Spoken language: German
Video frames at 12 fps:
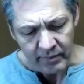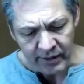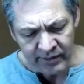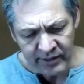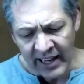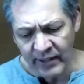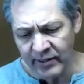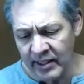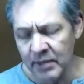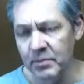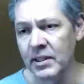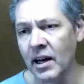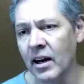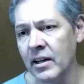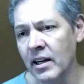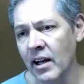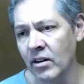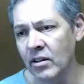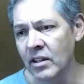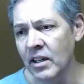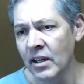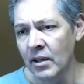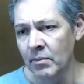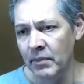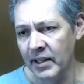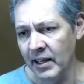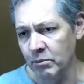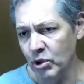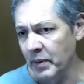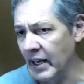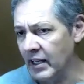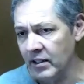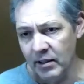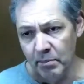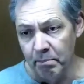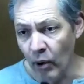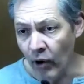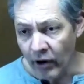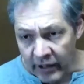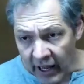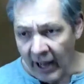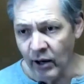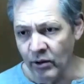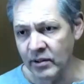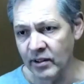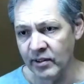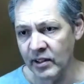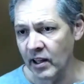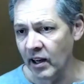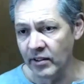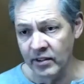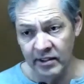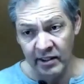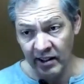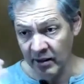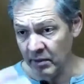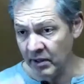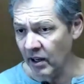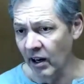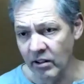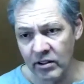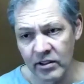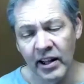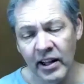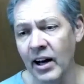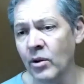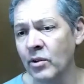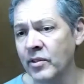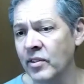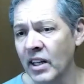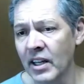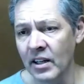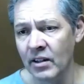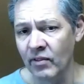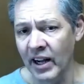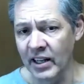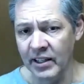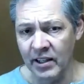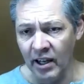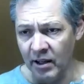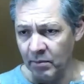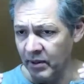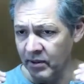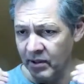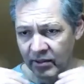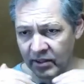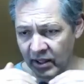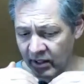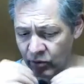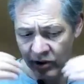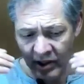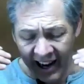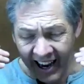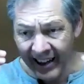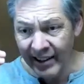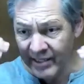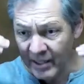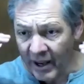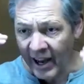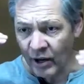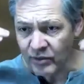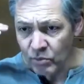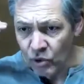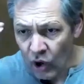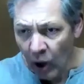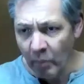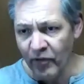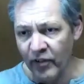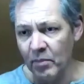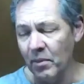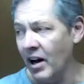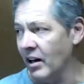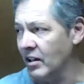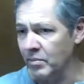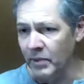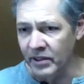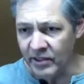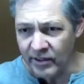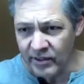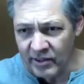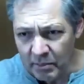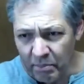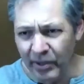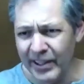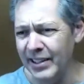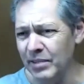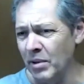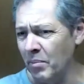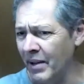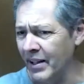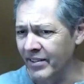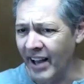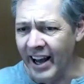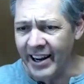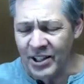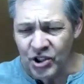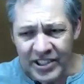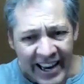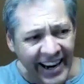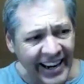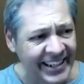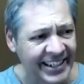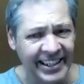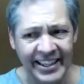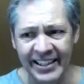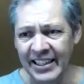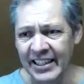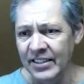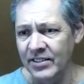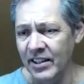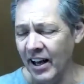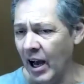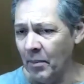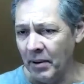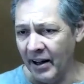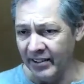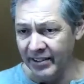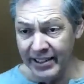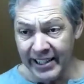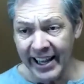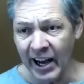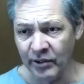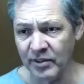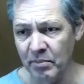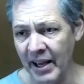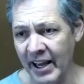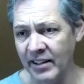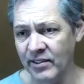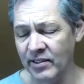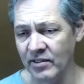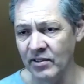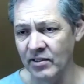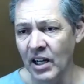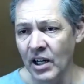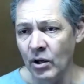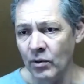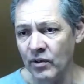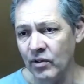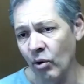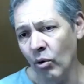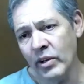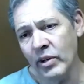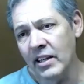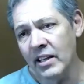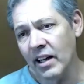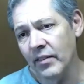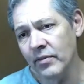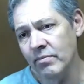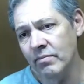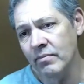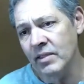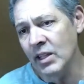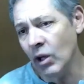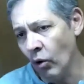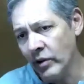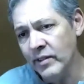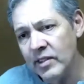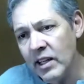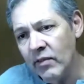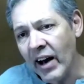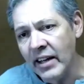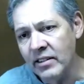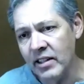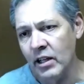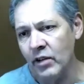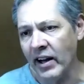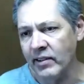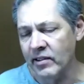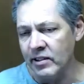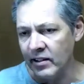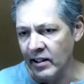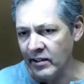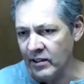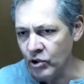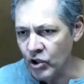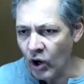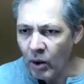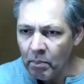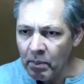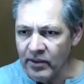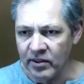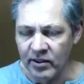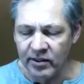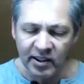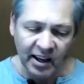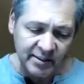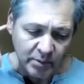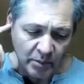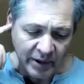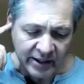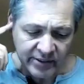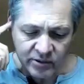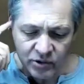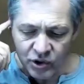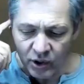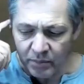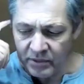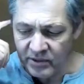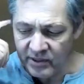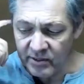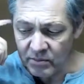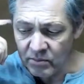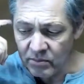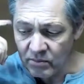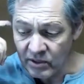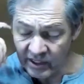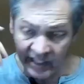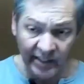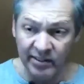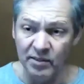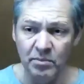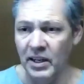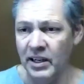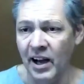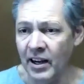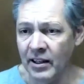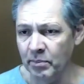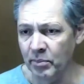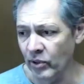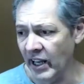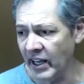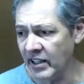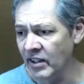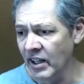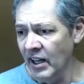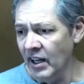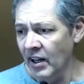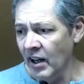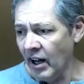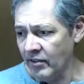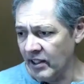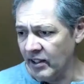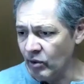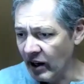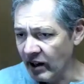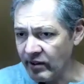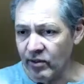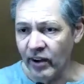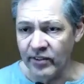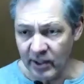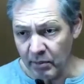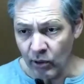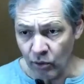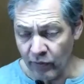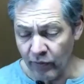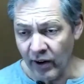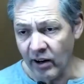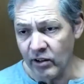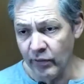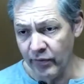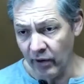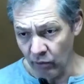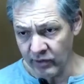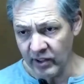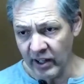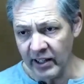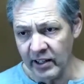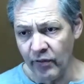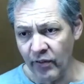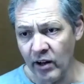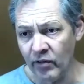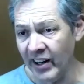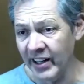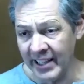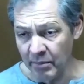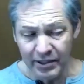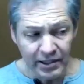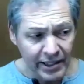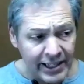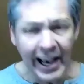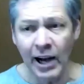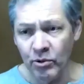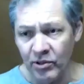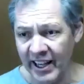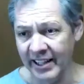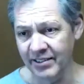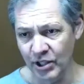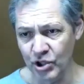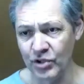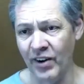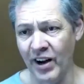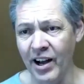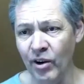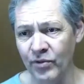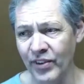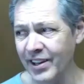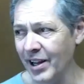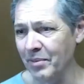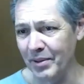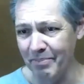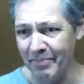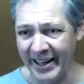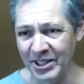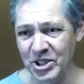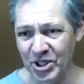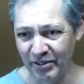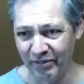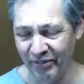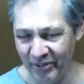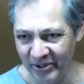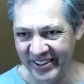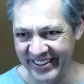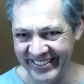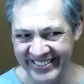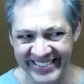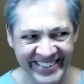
sechs, sieben Jahre lang mit einem entsprechenden Burnout. Also ich landete dann im Krankenhaus, weil ich habe dann ja natürlich alles immer aus dem Kopf gemacht, mit Disziplin, mit mentaler Stärke, die, aber nie aus dem Herzen. Und so ging dann die Odyssee weiter. Ich wechselte dann den Job. Also das heißt, beim ersten Job in diesem riesen Milliardenprojekt hatte ich zuerst 20 Millionen Franken Verlust eingefahren, weil ich eben nie authentisch war. Und wie kann man Menschen führen?